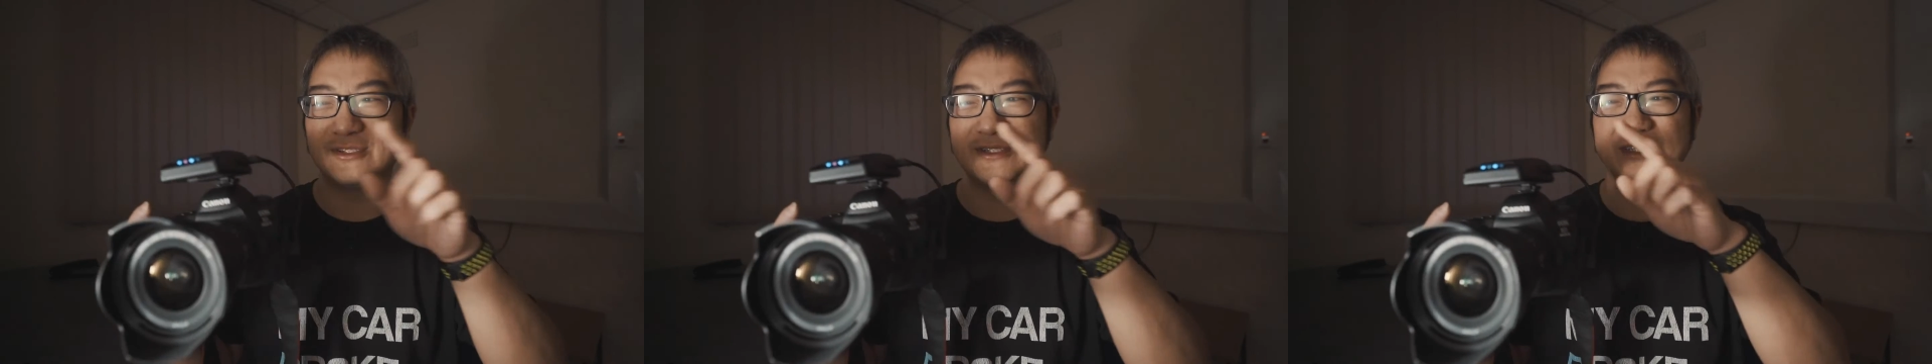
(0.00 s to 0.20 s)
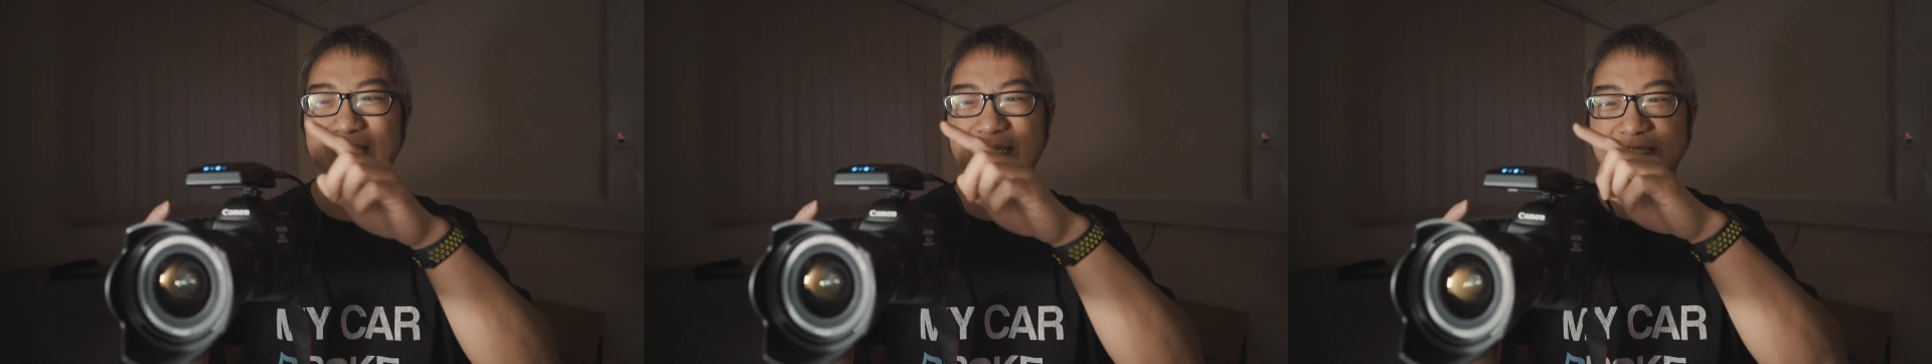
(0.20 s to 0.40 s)

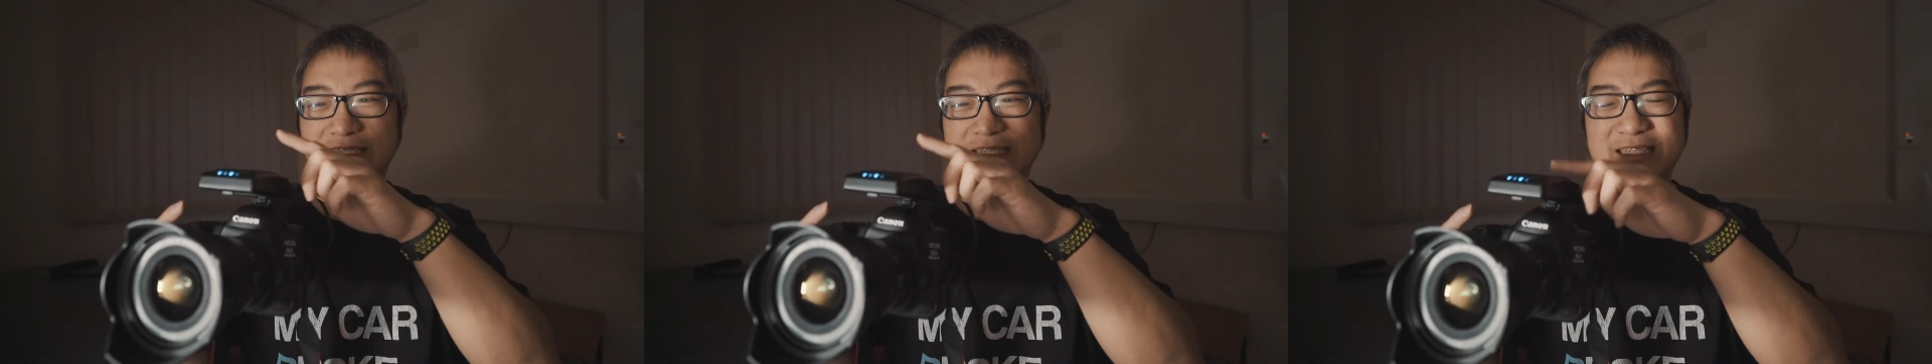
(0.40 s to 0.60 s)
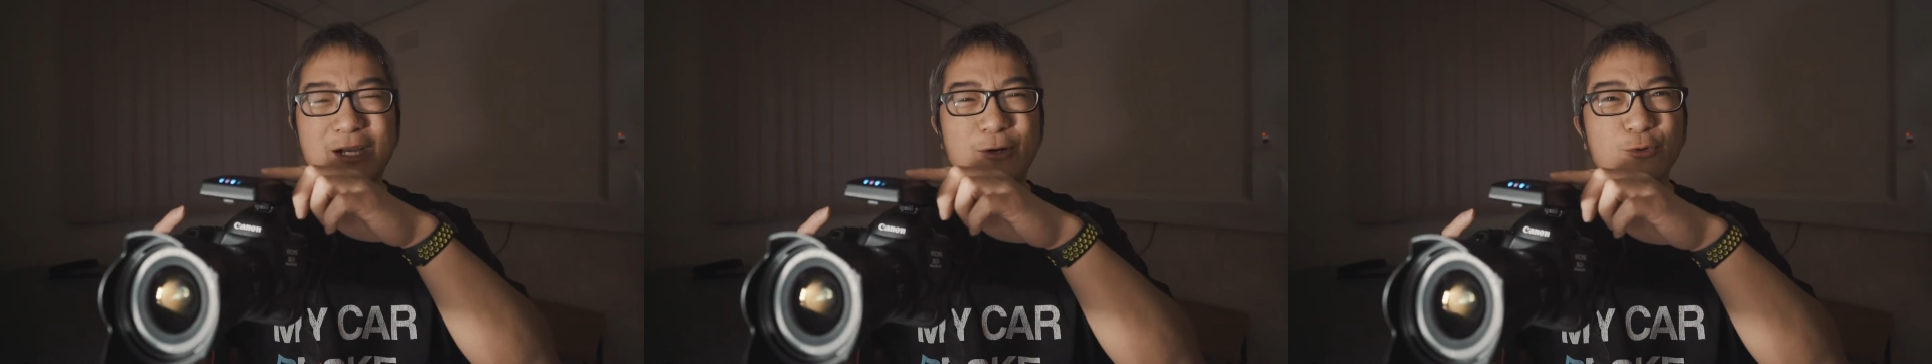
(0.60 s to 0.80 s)
可能
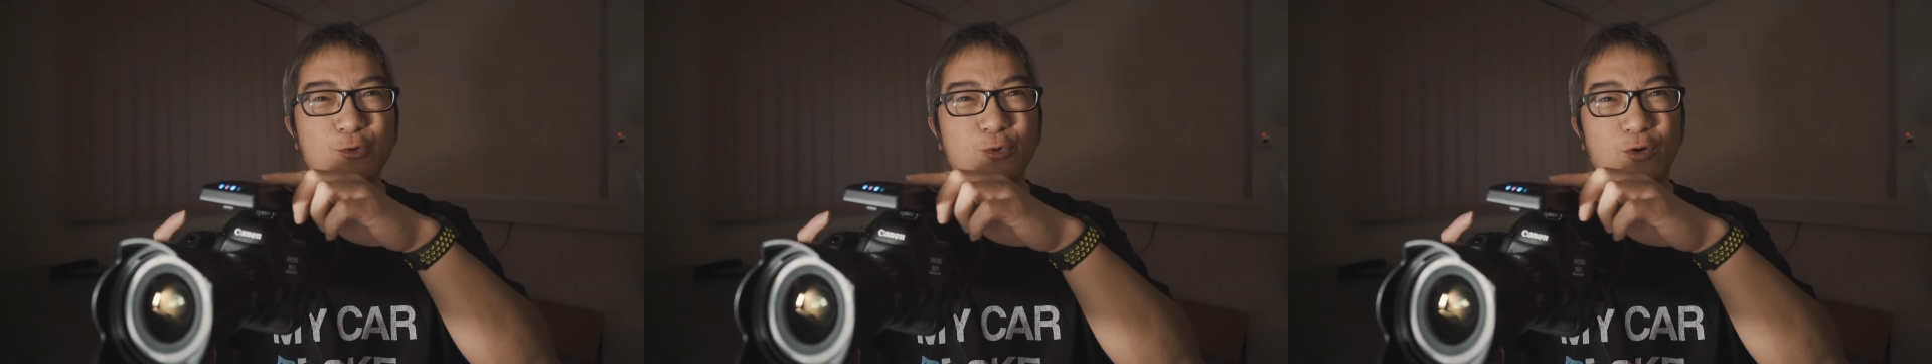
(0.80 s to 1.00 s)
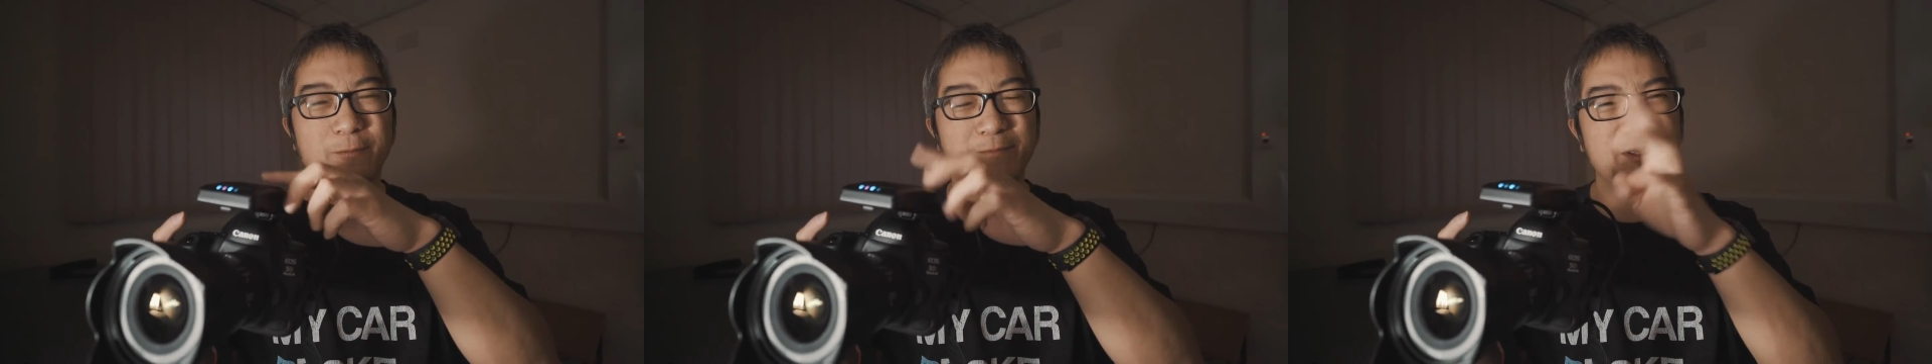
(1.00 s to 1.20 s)
效
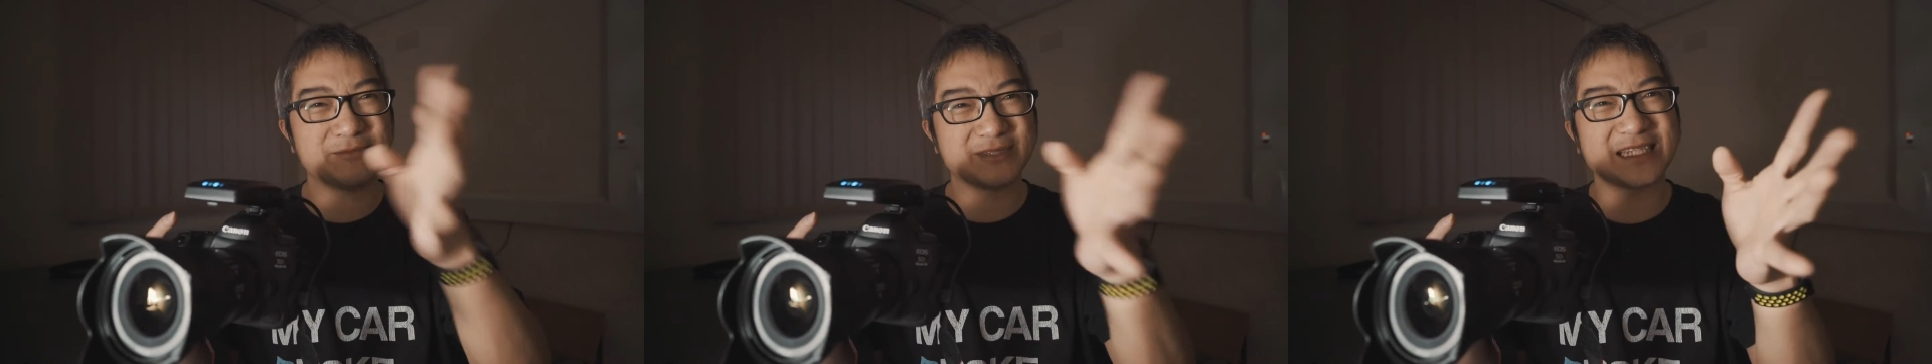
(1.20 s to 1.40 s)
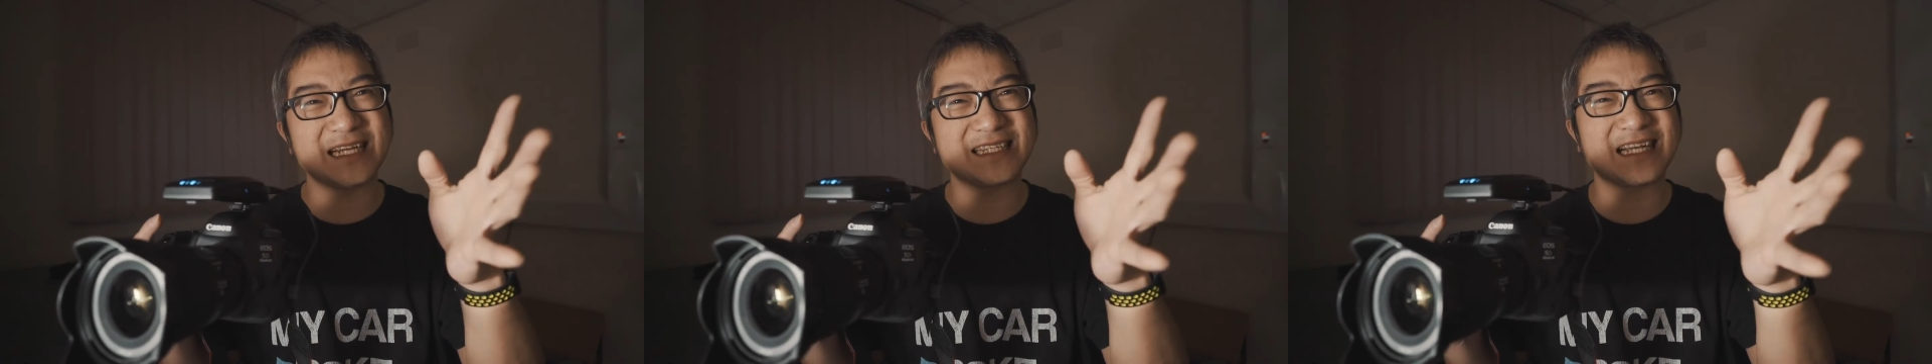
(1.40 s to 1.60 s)
果并不是太